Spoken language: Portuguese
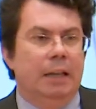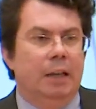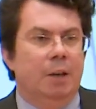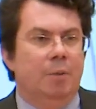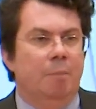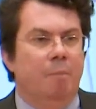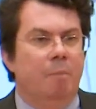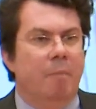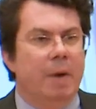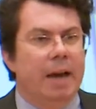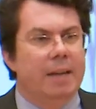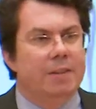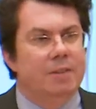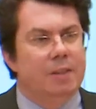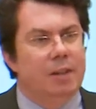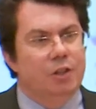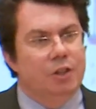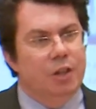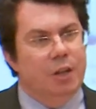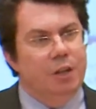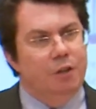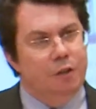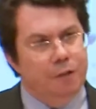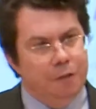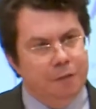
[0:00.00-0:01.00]
mas a
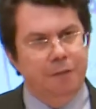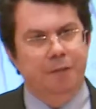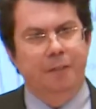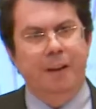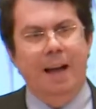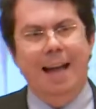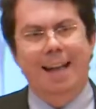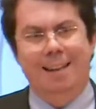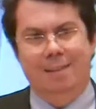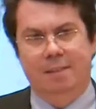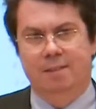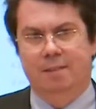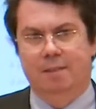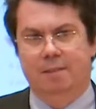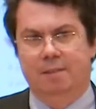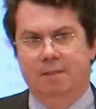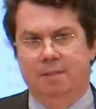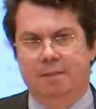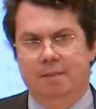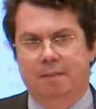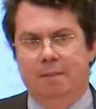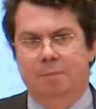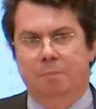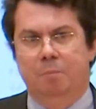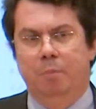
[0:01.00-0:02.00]
gente
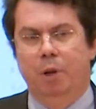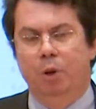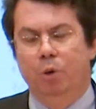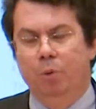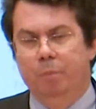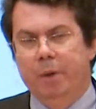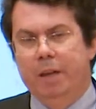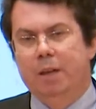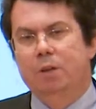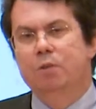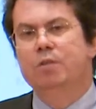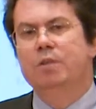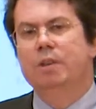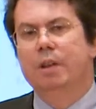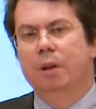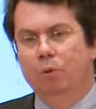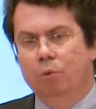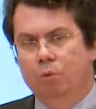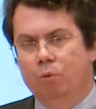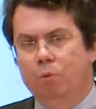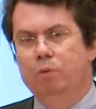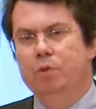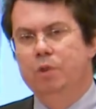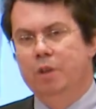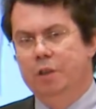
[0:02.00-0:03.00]
faz, pelo menos em
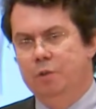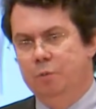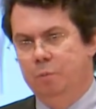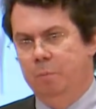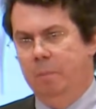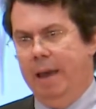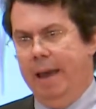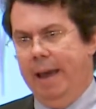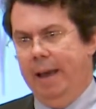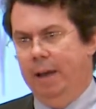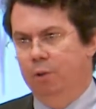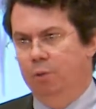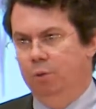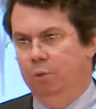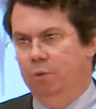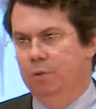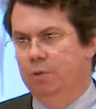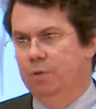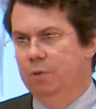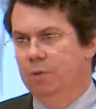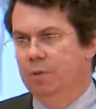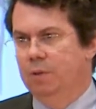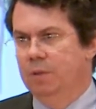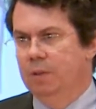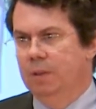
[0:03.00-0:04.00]
alguns
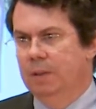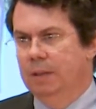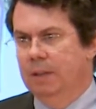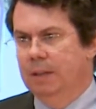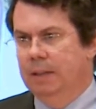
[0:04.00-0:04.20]
aspectos.